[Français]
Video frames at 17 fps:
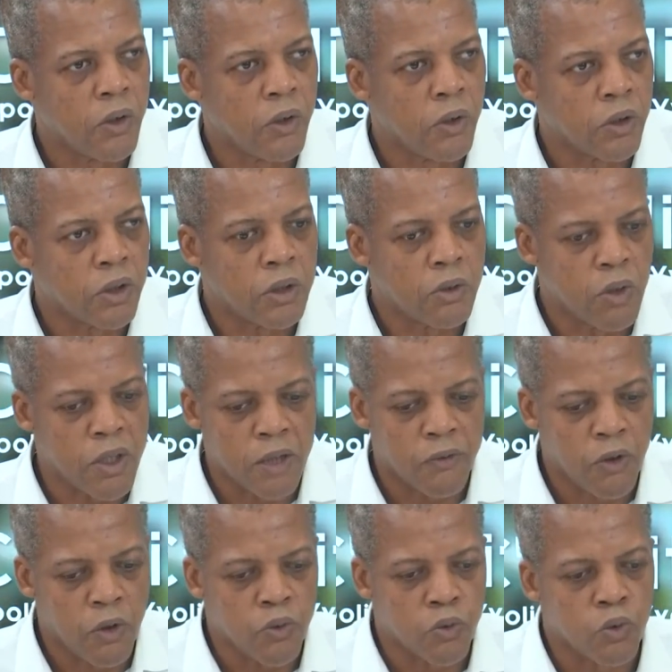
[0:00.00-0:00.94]
euh, qu'il doit y
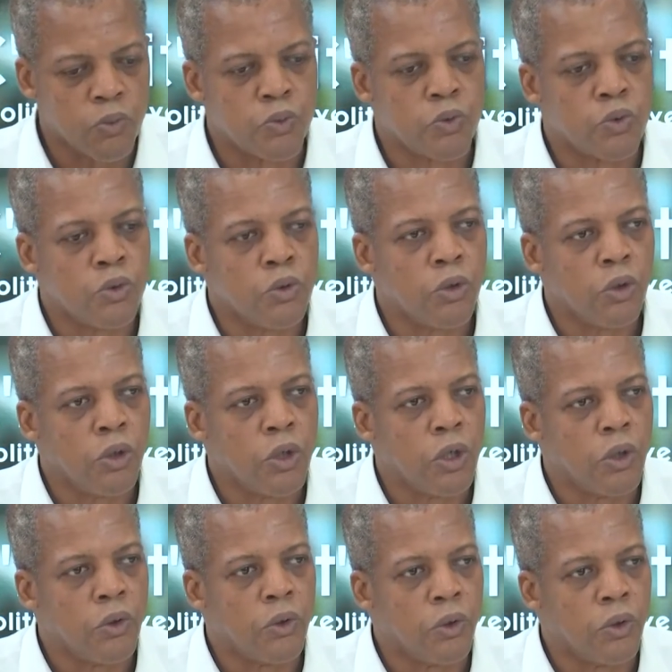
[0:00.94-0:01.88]
avoir une rupture
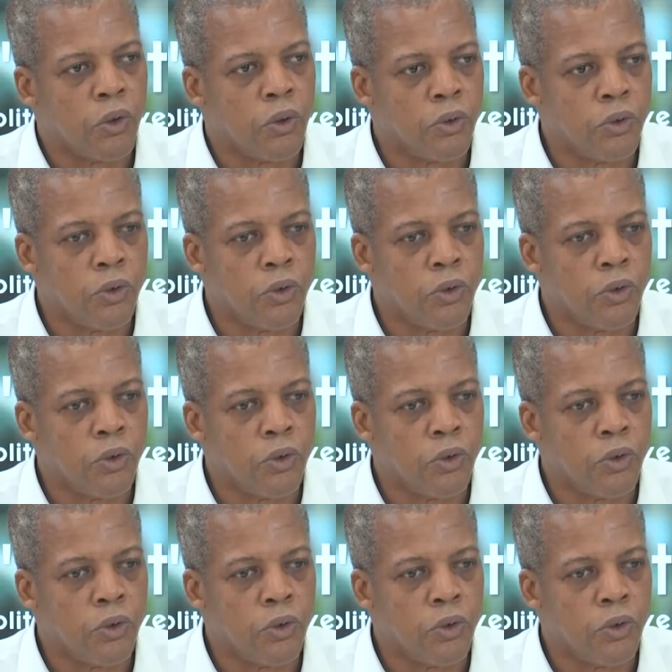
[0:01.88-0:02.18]
euh,